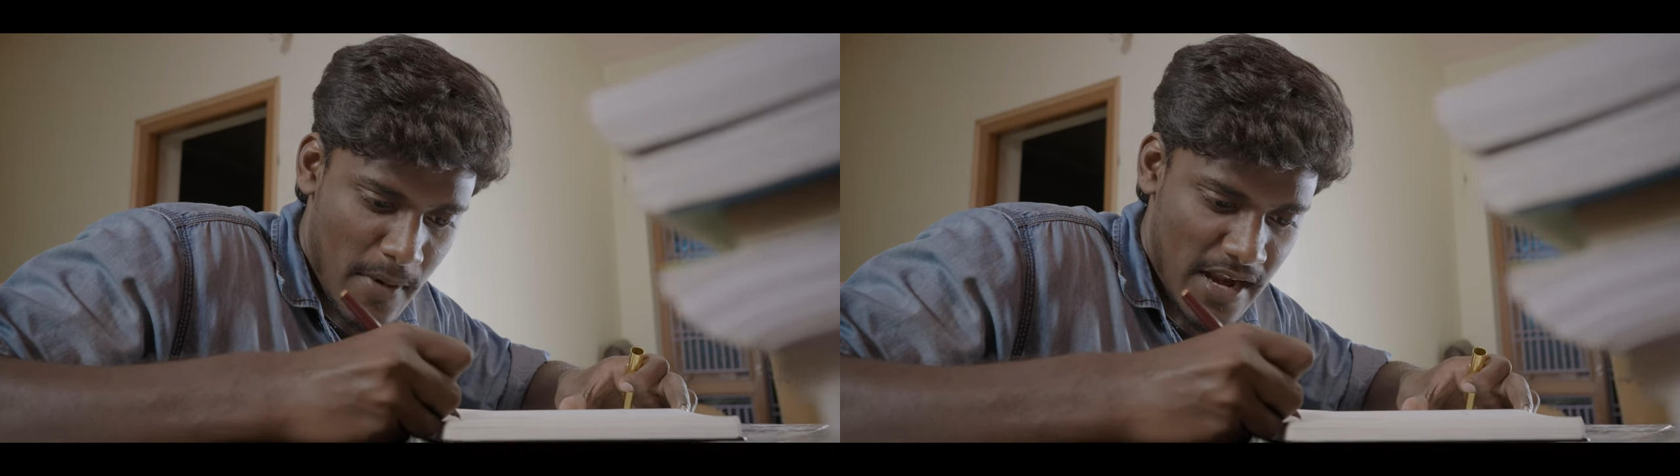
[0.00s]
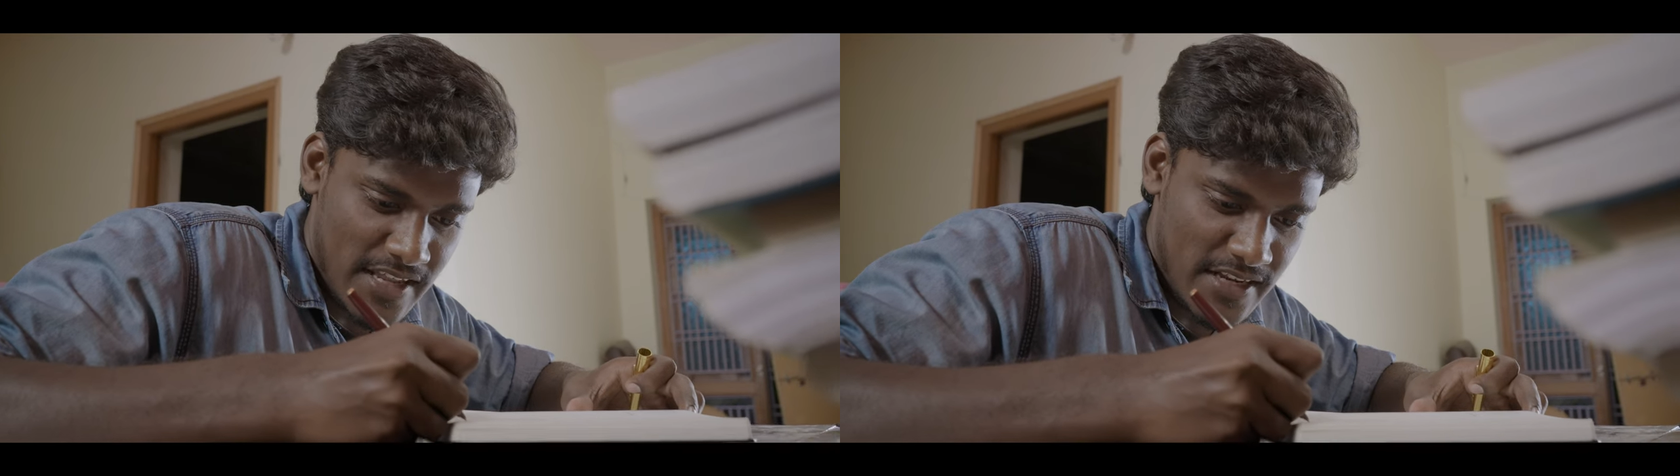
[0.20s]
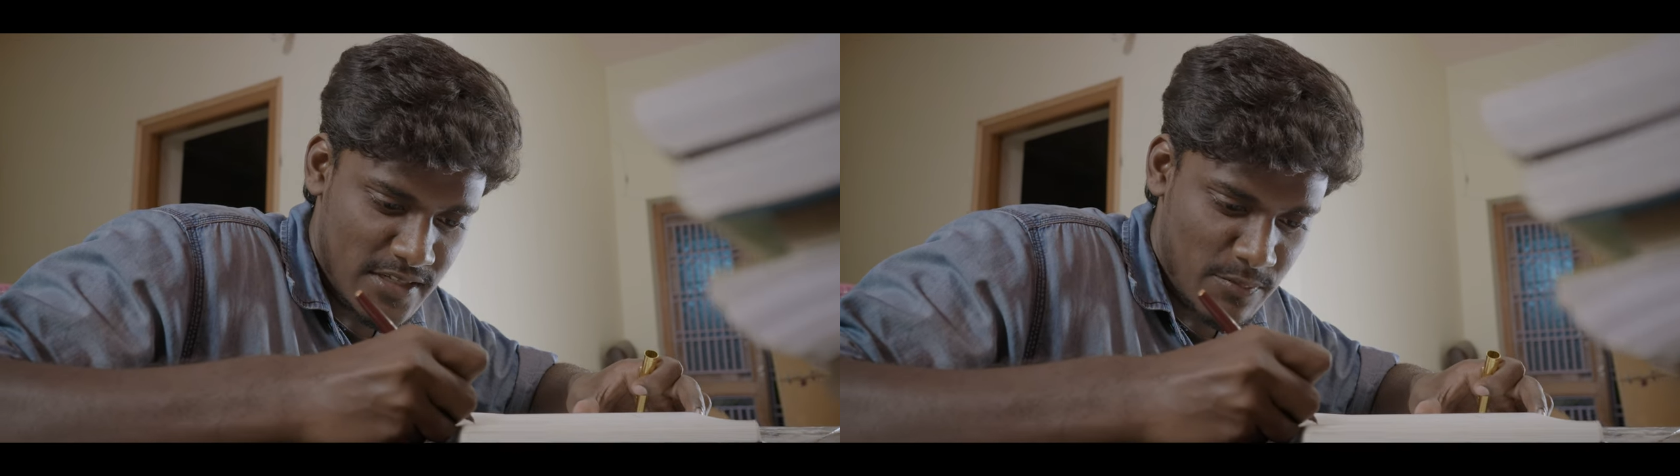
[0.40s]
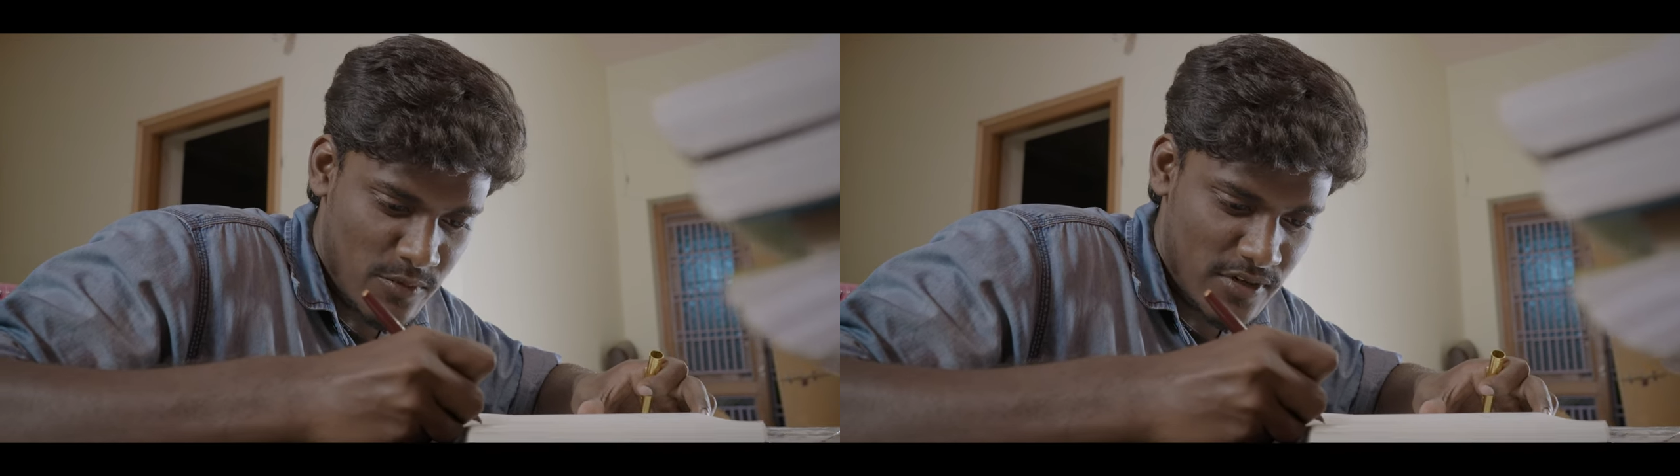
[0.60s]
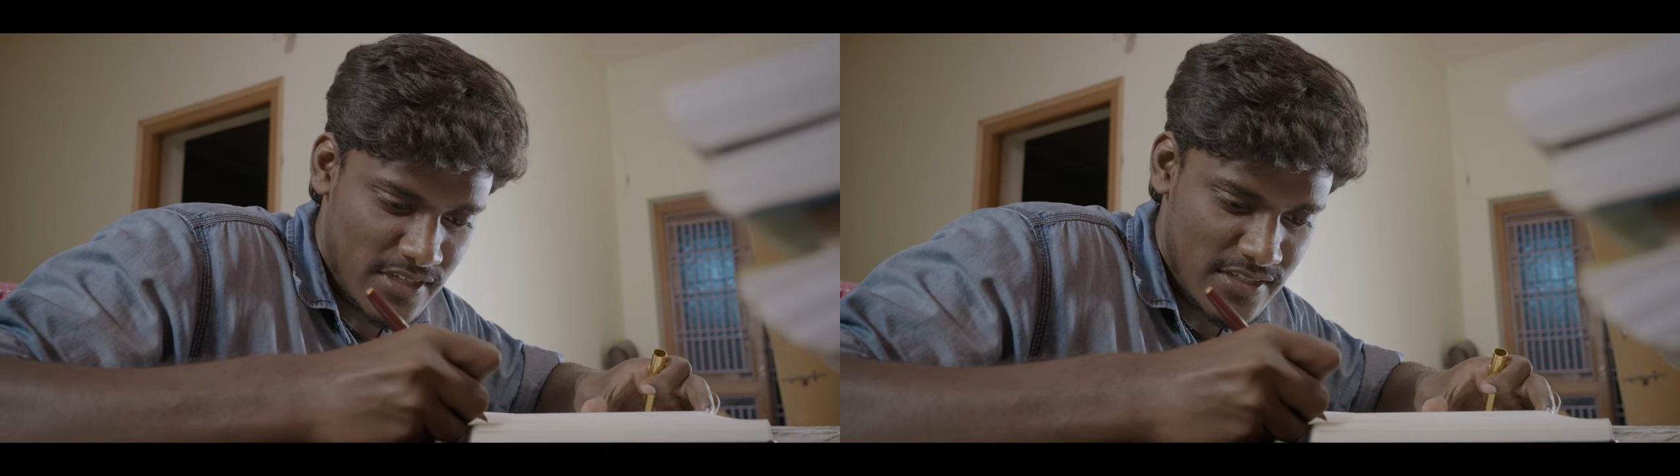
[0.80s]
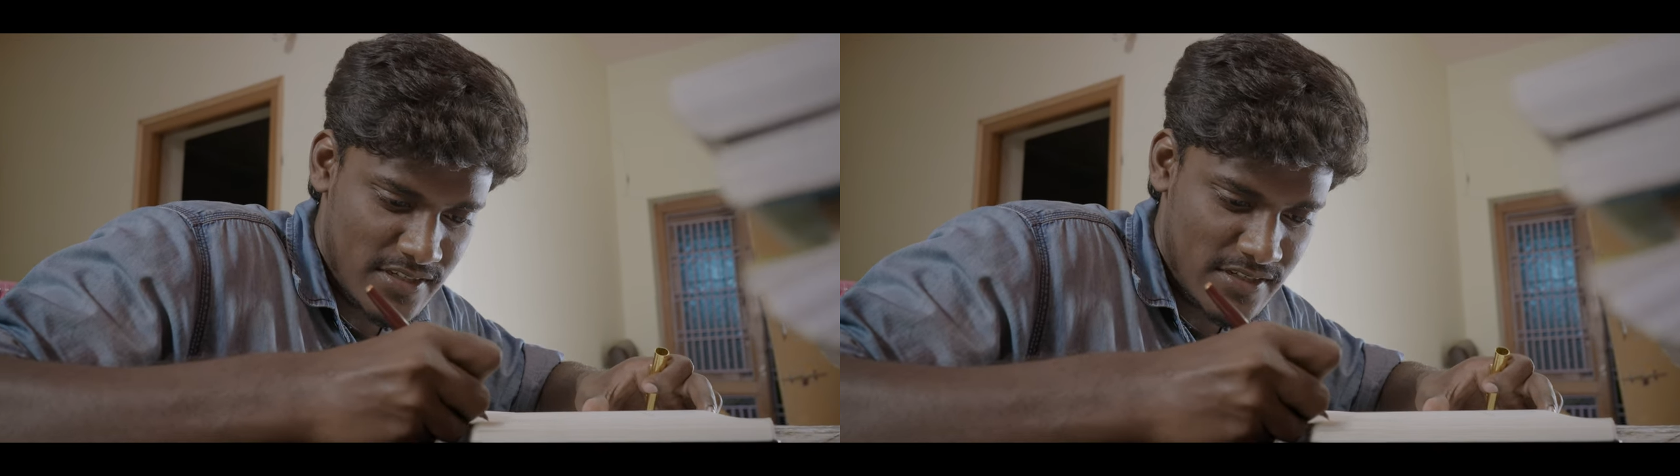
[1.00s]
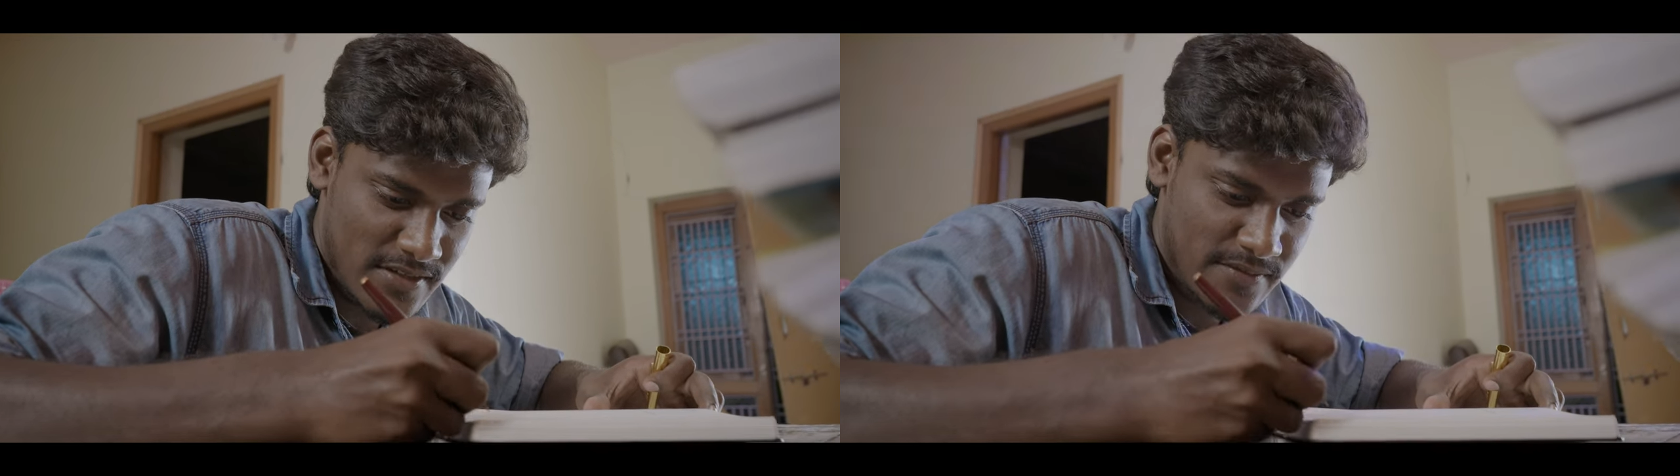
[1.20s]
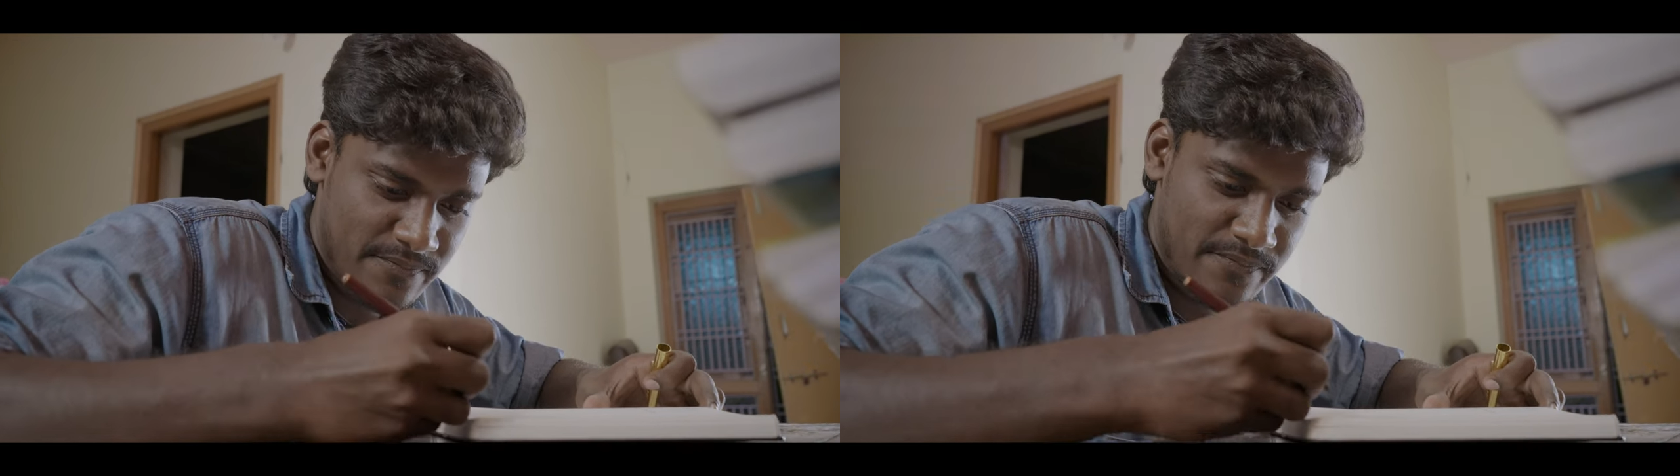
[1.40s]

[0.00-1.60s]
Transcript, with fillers: మై డియర్ సపోర్టర్స్